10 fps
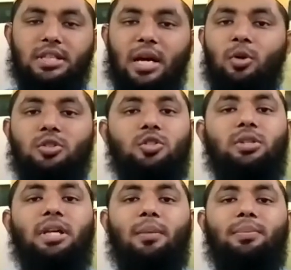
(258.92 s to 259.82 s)
যেমন
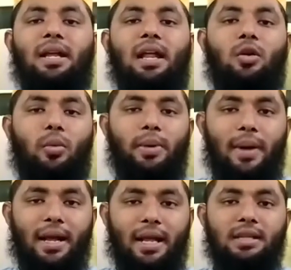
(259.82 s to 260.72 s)
যদি আপনারা
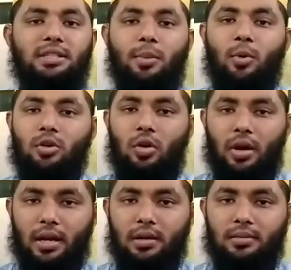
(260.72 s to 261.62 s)
রবিবারে সেবন
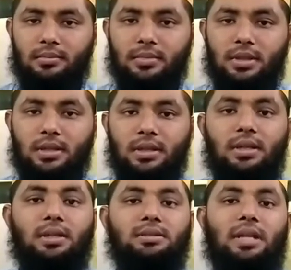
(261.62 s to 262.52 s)
করেন
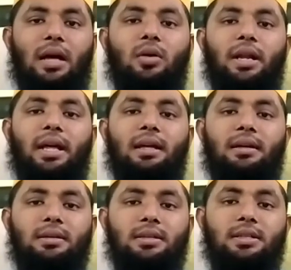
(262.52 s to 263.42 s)
তাহলে
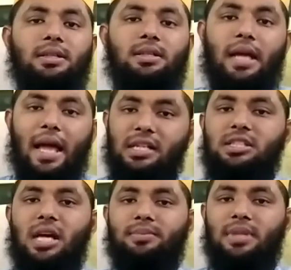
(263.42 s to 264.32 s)
এক
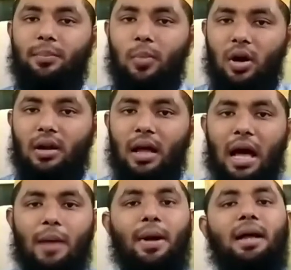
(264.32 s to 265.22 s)
সপ্তাহ পর
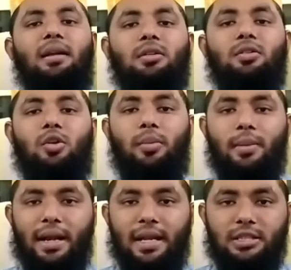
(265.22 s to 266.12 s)
আবার
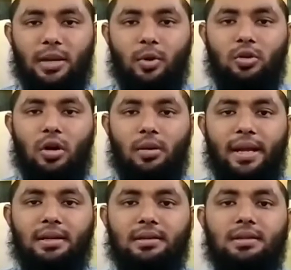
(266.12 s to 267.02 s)
রবিবারে সেবন
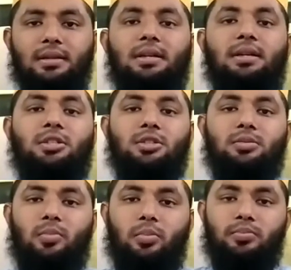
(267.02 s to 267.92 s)
করবেন
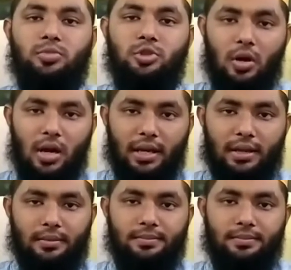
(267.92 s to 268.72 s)
সকালে